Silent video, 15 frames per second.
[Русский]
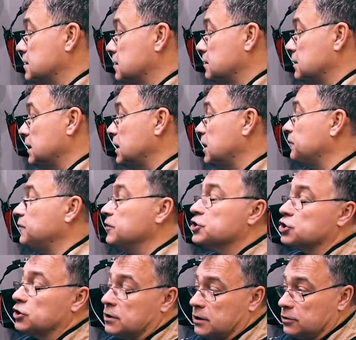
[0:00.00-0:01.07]
э, таких
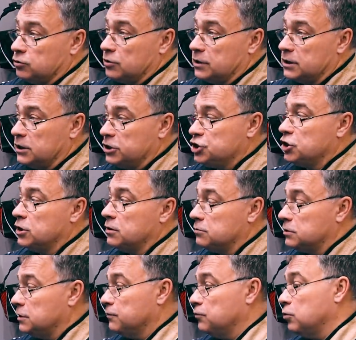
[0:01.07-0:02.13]
фишек, которые
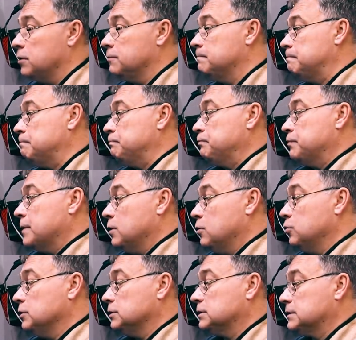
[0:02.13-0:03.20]
отличают его
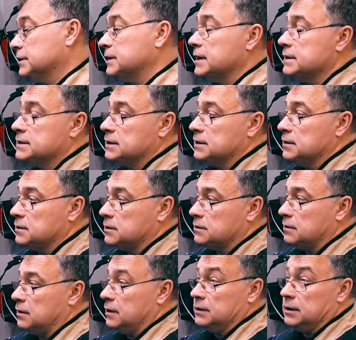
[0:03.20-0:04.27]
от китайских
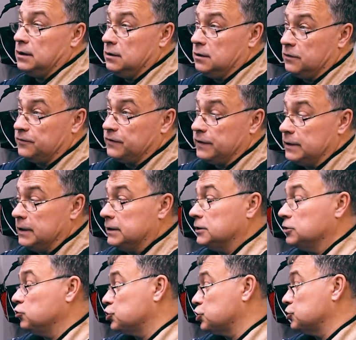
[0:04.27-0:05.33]
аналогов,
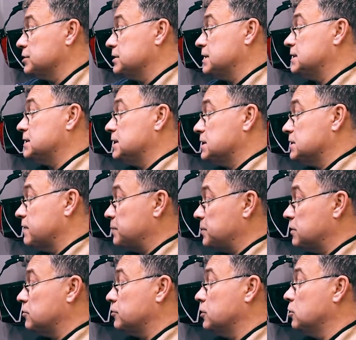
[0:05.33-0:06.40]
это то, что здесь есть,
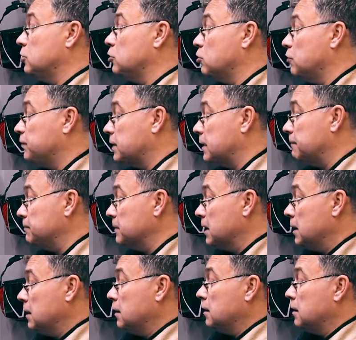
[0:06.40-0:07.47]
во-первых, регулировка
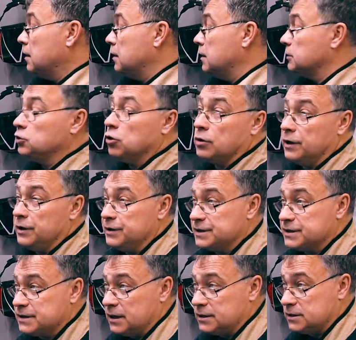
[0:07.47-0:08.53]
э, тока
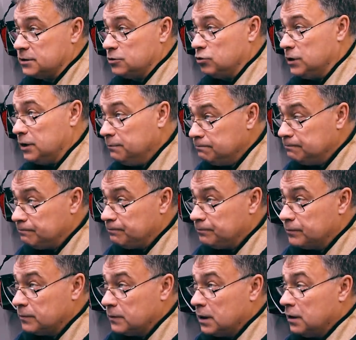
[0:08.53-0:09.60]
инициации дуги.
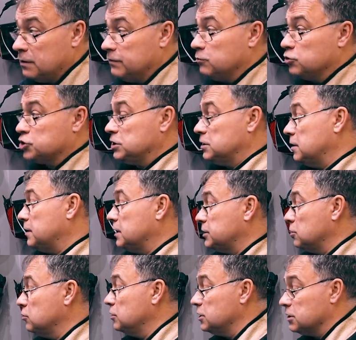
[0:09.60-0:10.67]
Вы можете
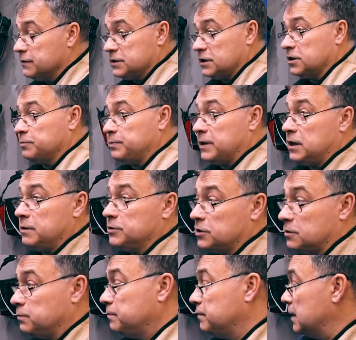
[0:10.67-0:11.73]
отрегулировать этот
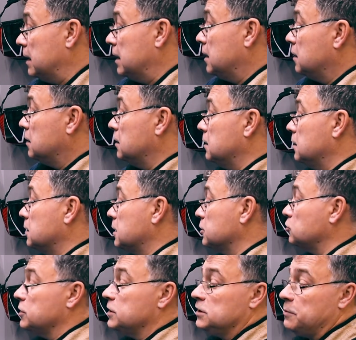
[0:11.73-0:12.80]
параметр, э,
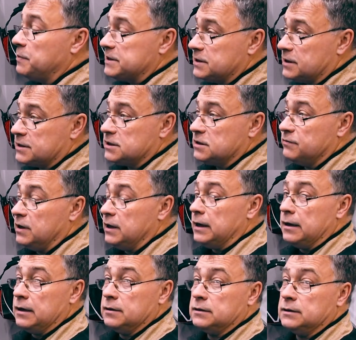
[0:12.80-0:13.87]
который непосредственно
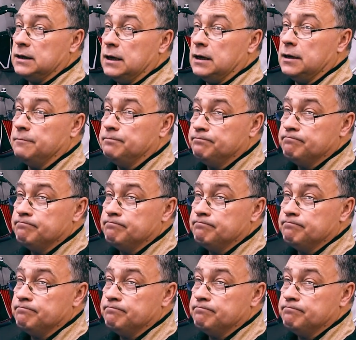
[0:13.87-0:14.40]
влияет на